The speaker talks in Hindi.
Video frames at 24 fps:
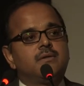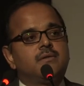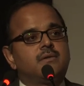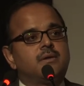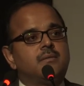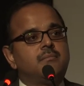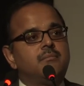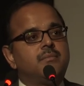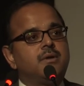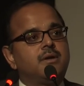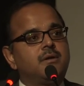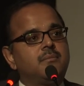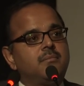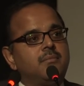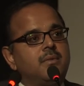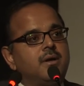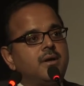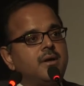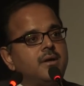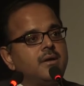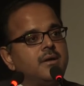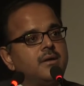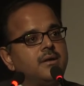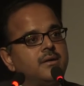सबमिट
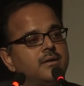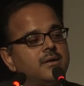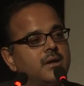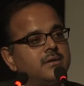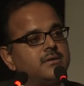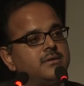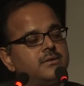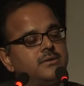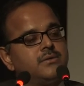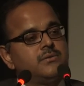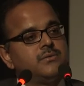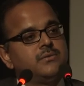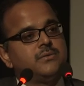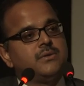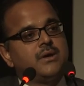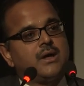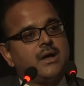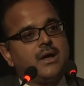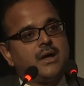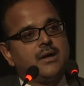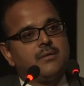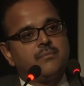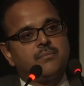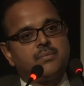माय ग्रैटिट्यूड
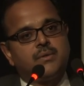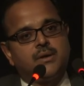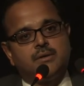एंड